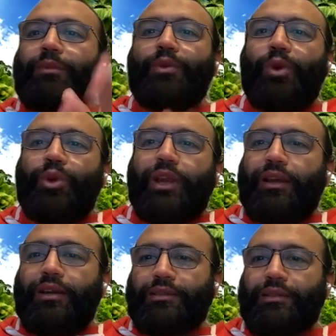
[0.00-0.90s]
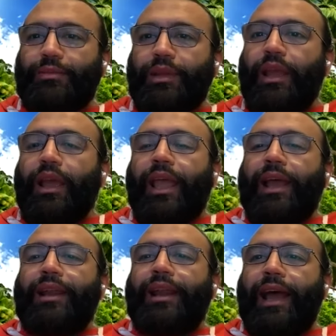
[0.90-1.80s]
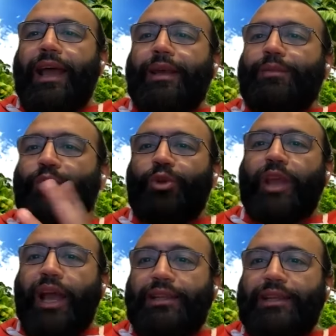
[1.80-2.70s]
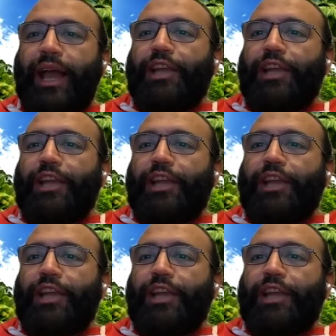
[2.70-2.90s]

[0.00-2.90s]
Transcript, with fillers: كله ليه اصلا؟ خلى العالم كله يعاديه،